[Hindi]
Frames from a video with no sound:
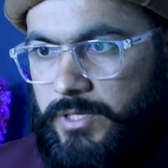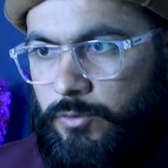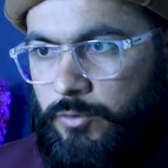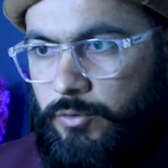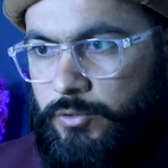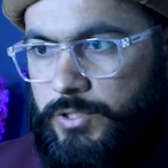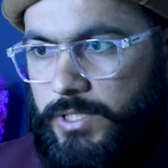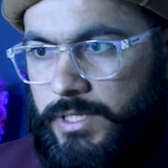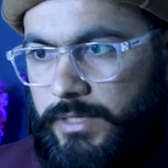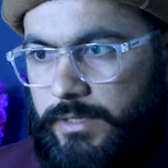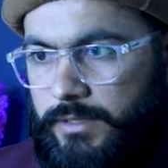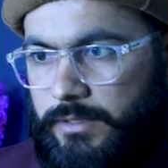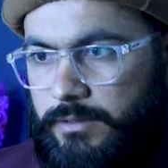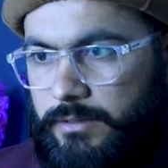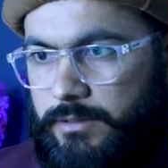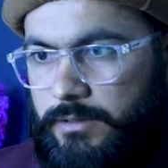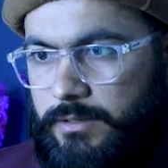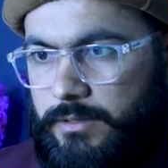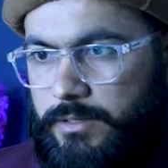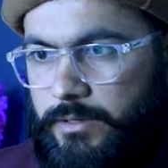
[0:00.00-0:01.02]
हो जाए
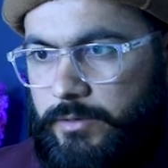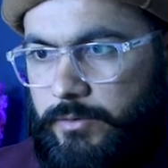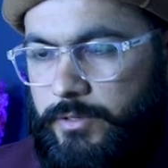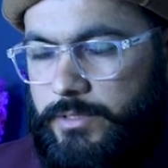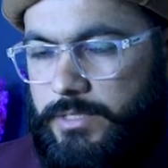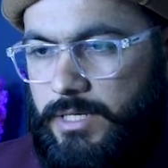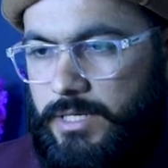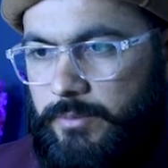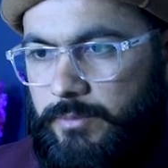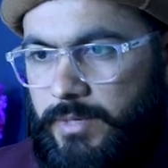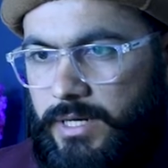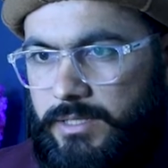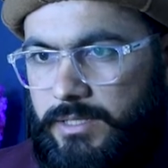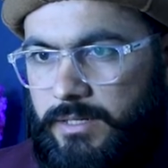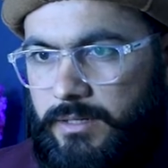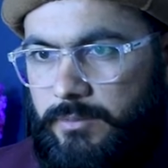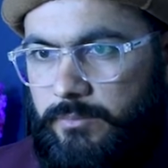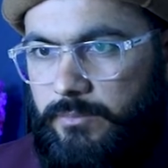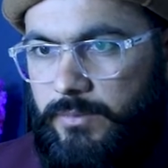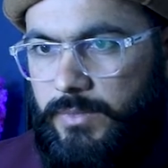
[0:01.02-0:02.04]
इसके बाद
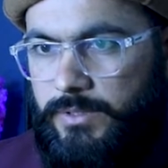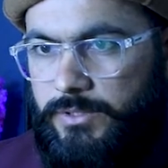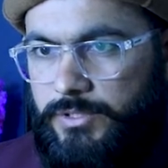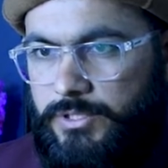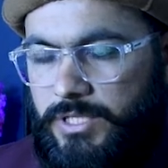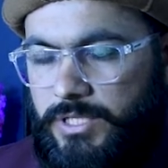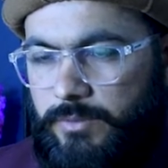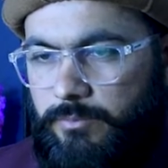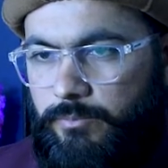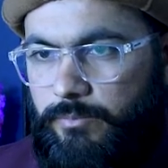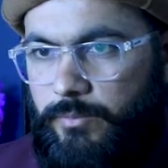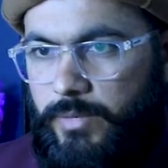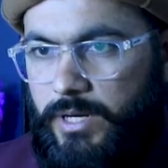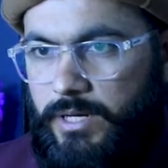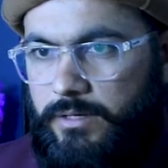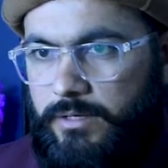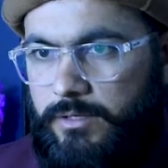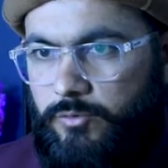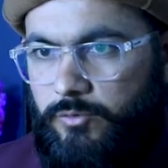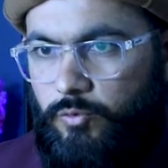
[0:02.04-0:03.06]
हम शेप
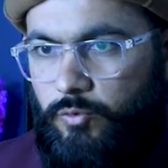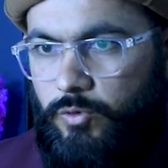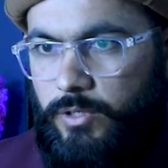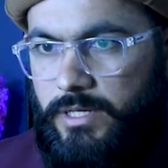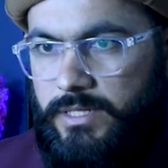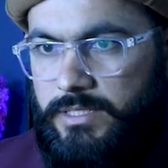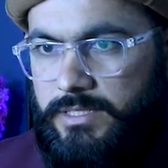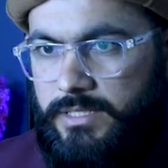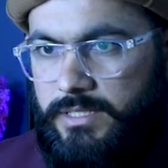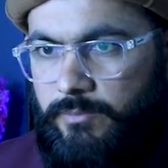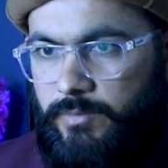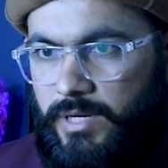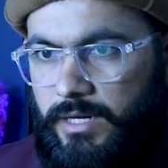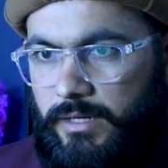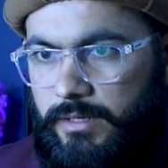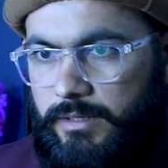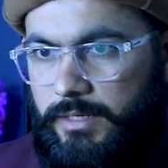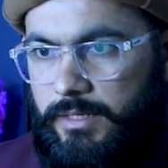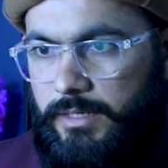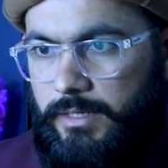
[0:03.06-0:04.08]
बिल्डर टूल का इस्तेमाल
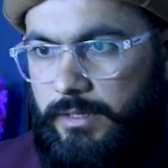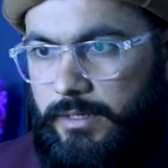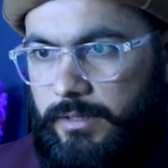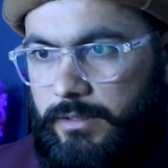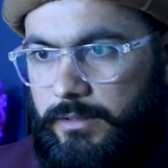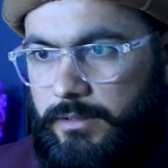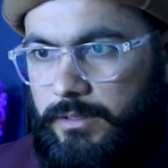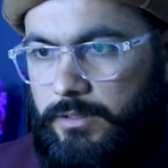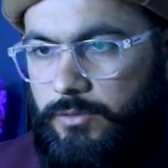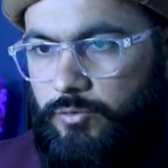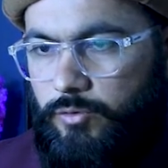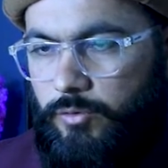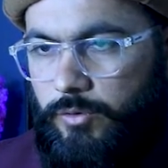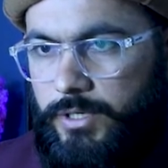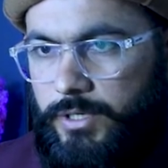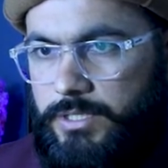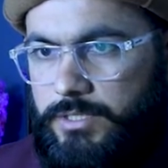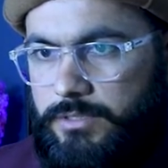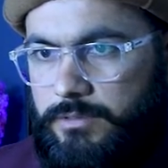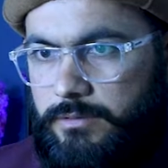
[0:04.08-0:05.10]
करेंगे तो
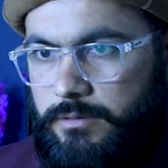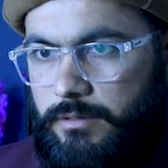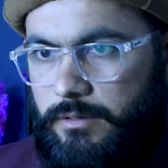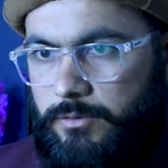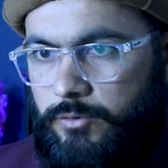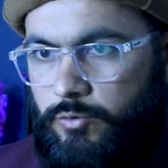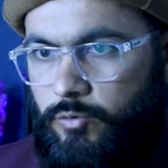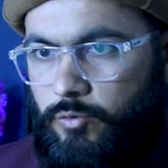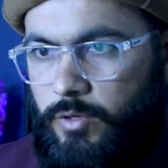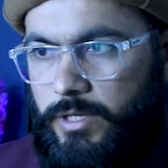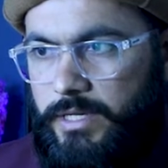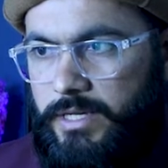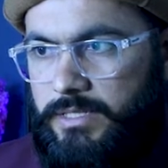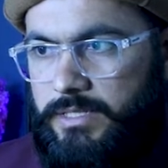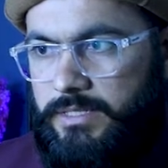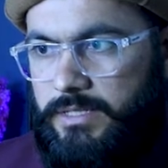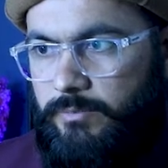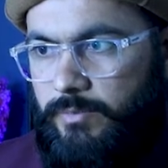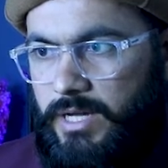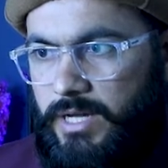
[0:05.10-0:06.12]
इस टूल के
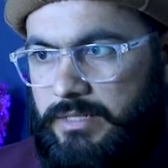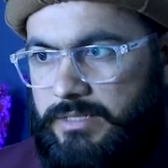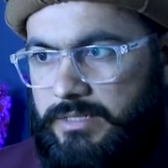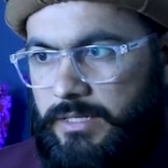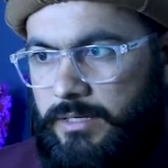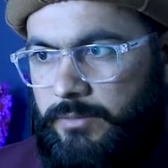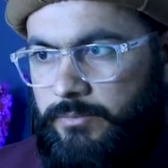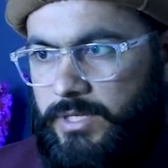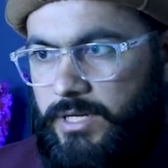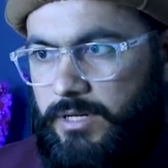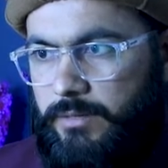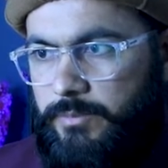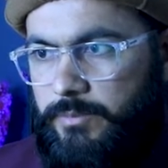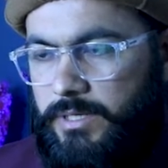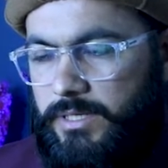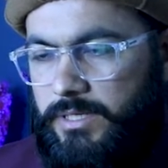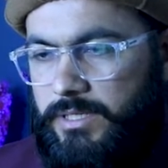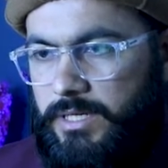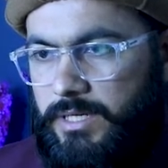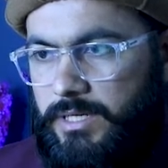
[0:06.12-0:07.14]
इस्तेमाल से हम यहाँ पर
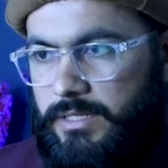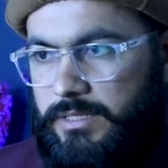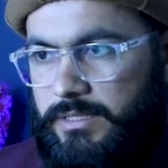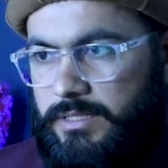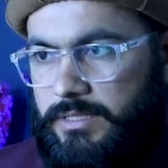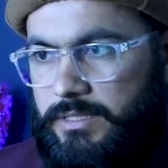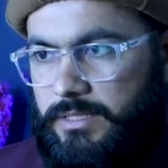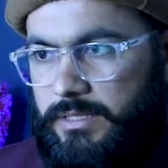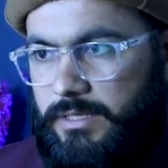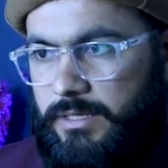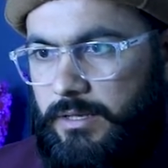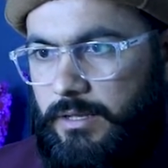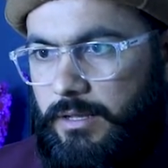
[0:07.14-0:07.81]
क्या करते थे